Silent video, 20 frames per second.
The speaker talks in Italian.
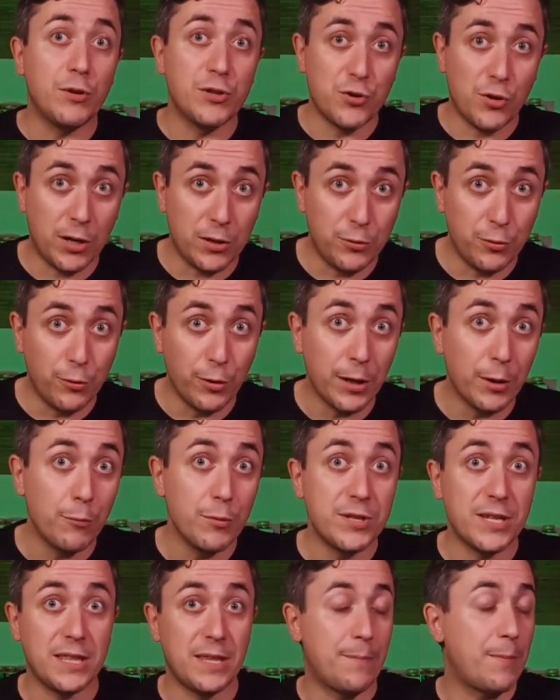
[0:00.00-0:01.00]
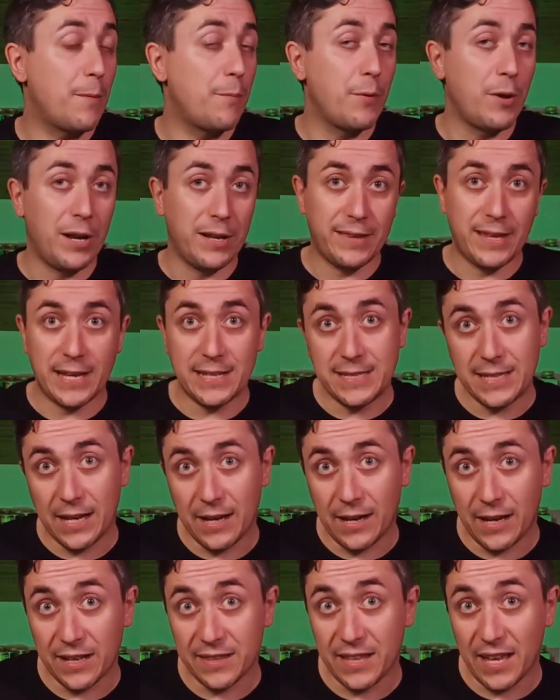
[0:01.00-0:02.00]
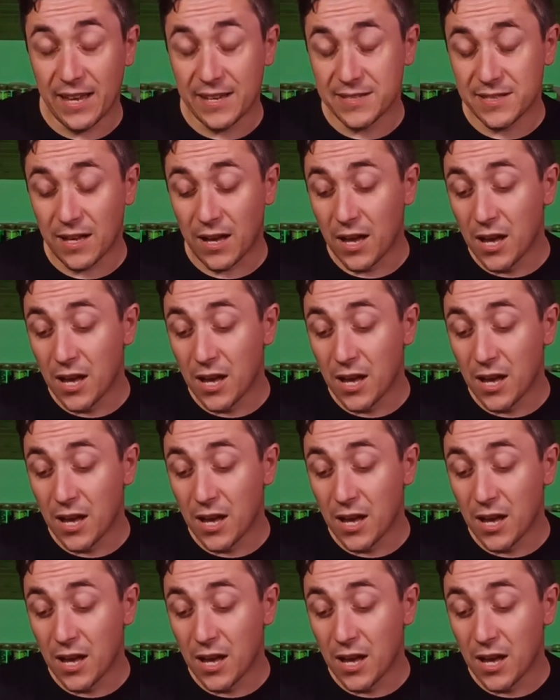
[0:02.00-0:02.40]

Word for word: giocatori in cui siete proprio nel testa a testa.